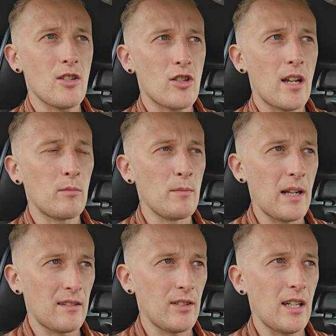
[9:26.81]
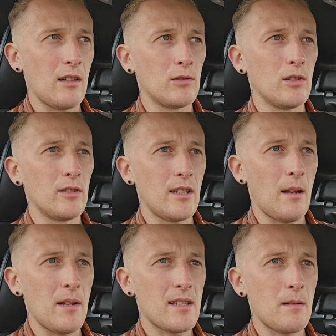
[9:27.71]
I jeszcze jak mój brat wyjechał do
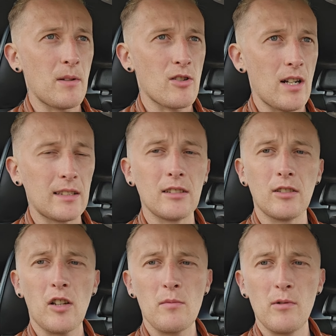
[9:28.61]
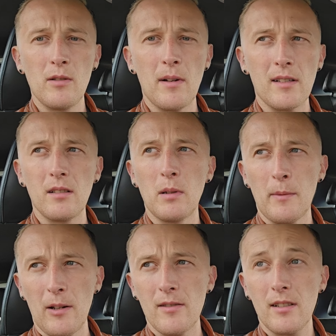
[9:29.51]
Niemiec te pierwsze lata, to też były bardzo
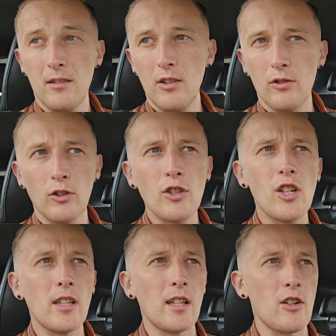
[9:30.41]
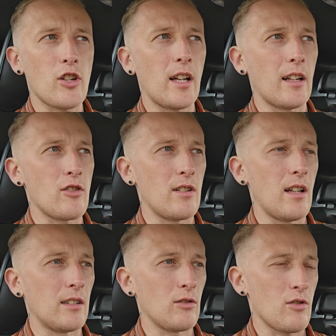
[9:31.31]
dobre pieniądze. No i on do dzisiaj nie narzeka raczej
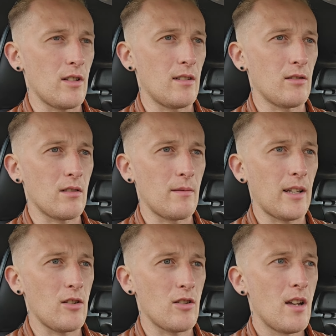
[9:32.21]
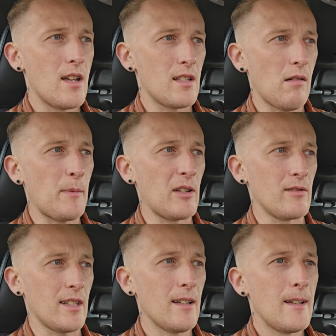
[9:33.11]
na to, że to są jakieś złe
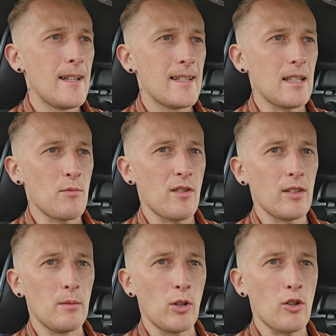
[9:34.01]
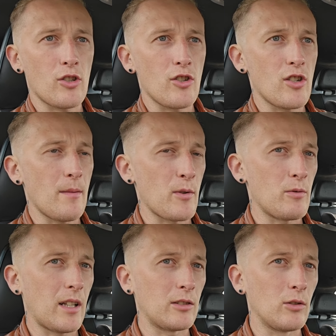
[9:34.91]
pieniądze. Z tym, że wiadomo, koszty życia
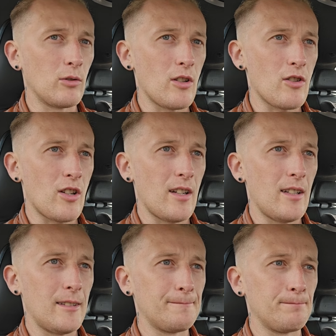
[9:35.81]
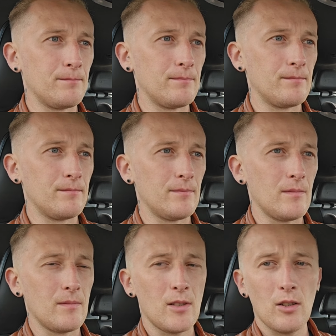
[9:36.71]
poszły tak do góry, że
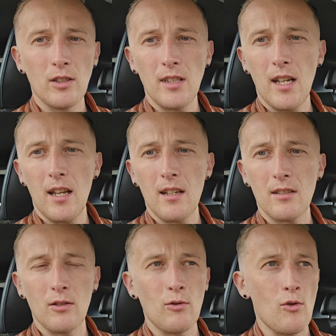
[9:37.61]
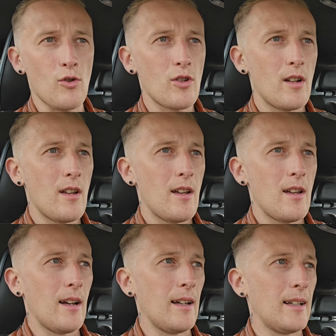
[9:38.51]
mm, no nie jest to już
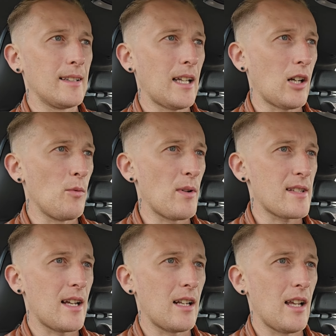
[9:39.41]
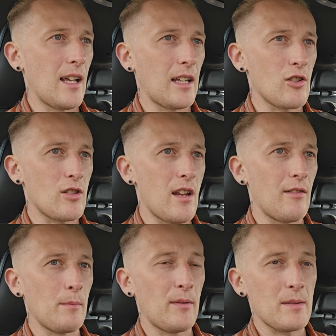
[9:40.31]
E, tak opłacalne jak jeszcze,
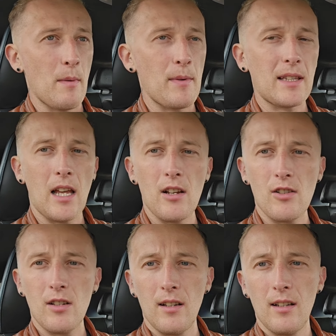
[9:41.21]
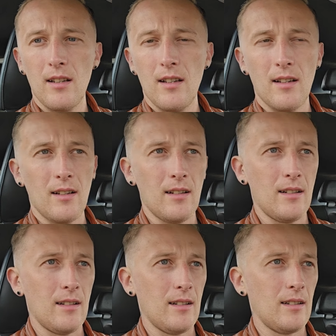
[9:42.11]
nie wiem, powiedzmy 15,
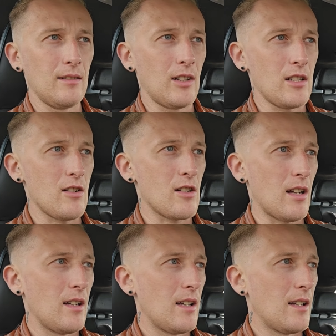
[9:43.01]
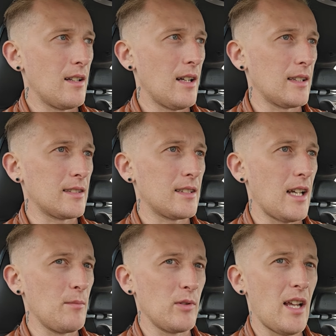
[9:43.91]
20 e, lat
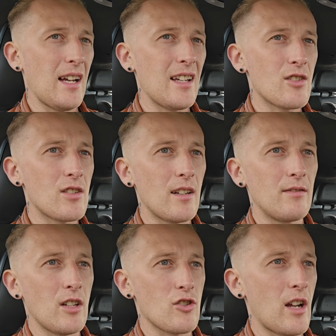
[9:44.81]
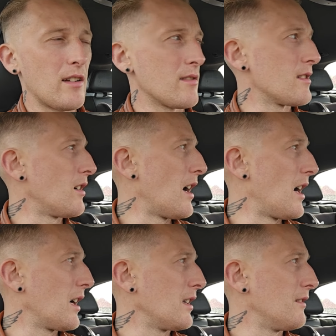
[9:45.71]
temu. Ja jeszcze wyjeżdżając do
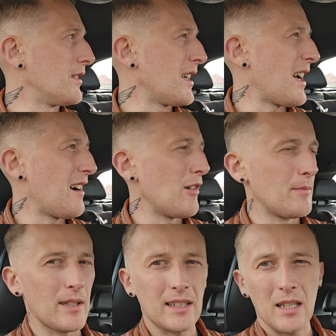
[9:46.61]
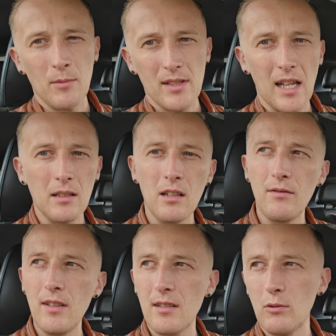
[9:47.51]
Anglii wyjechałem na takim ostatnim
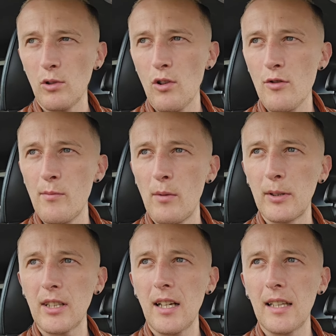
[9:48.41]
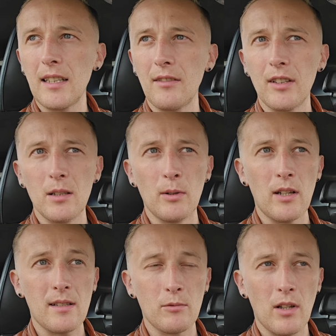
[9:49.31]
gwizdku. To już było po tych latach,
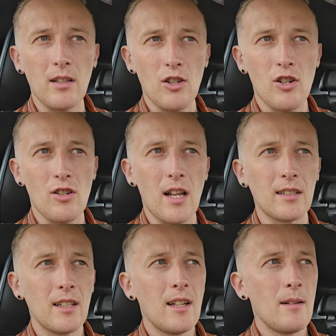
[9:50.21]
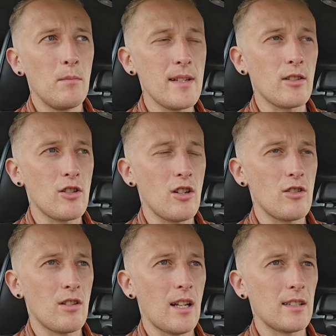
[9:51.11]
wiadomo, jestem tutaj 10 lat, blisko
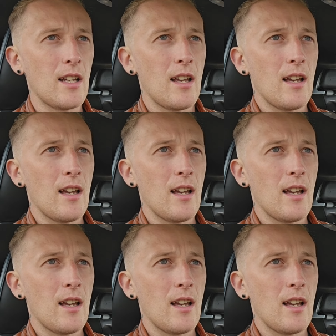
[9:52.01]
10 lat.